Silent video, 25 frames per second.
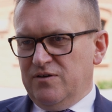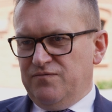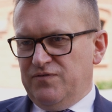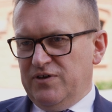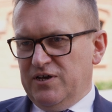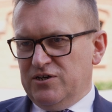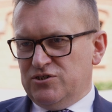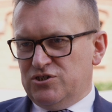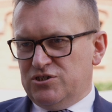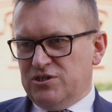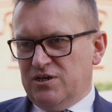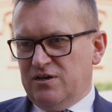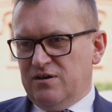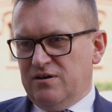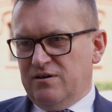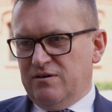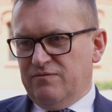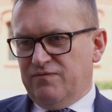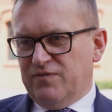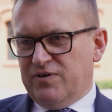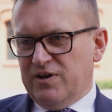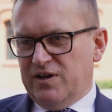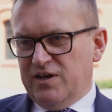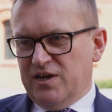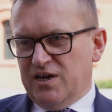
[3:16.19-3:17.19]
w
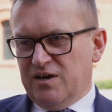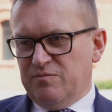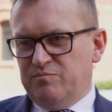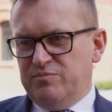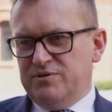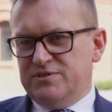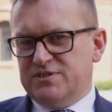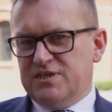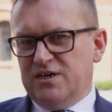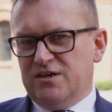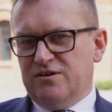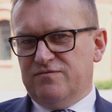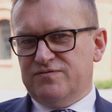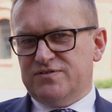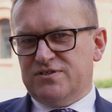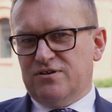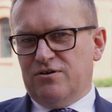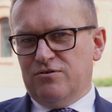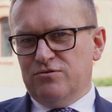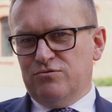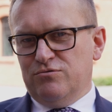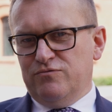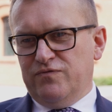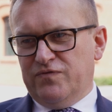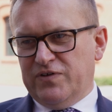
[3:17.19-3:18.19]
większa w krajach Bliskiego
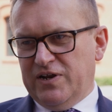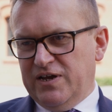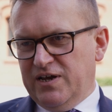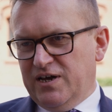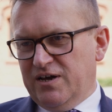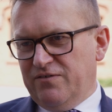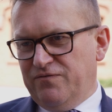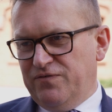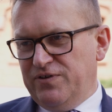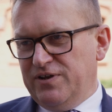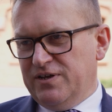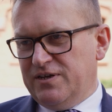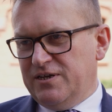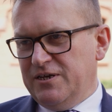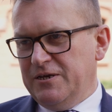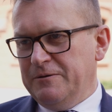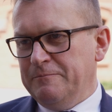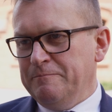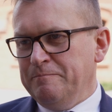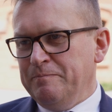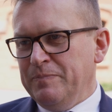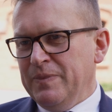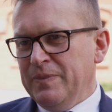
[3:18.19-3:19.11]
Wschodu i w krajach Afryki.